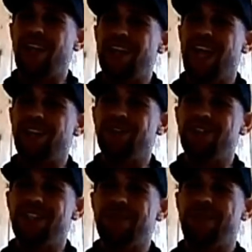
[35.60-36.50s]
andando
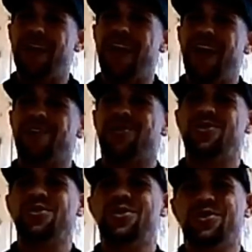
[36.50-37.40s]
de
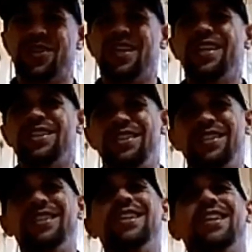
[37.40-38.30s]
branco,
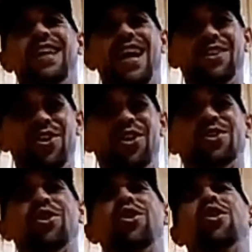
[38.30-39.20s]
dizem que é
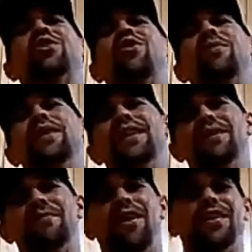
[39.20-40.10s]
doutor com
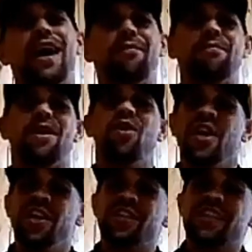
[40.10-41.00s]
birimbau na mão.
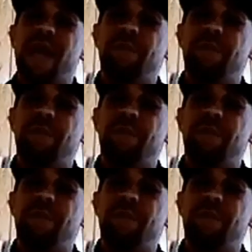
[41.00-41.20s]
Isso é